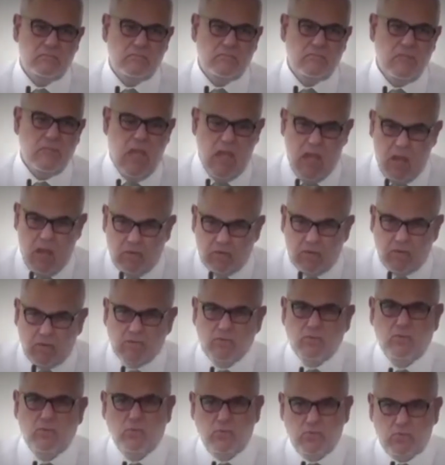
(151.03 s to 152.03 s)
عاود
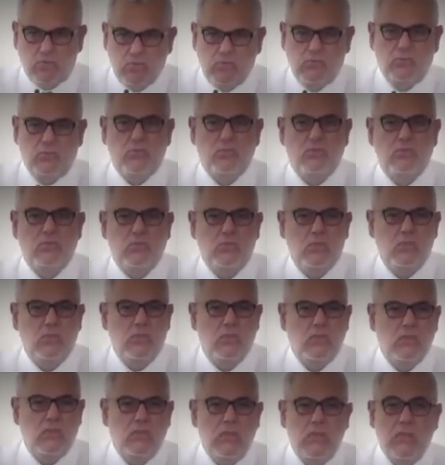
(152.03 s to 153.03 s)
رجعوا وشوفوا
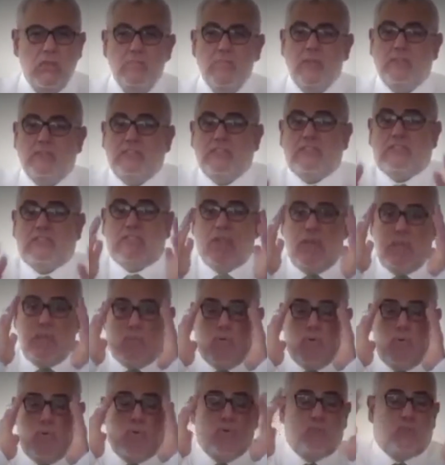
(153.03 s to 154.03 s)
ماشي الشعب
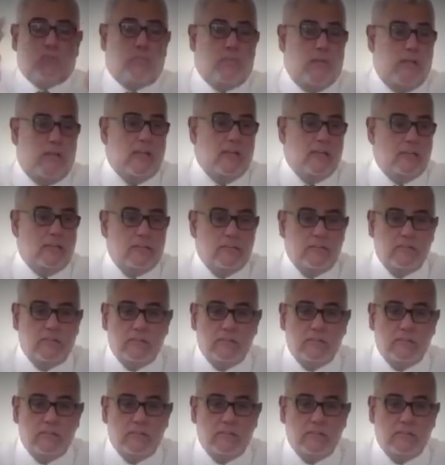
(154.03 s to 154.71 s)
كله طبعا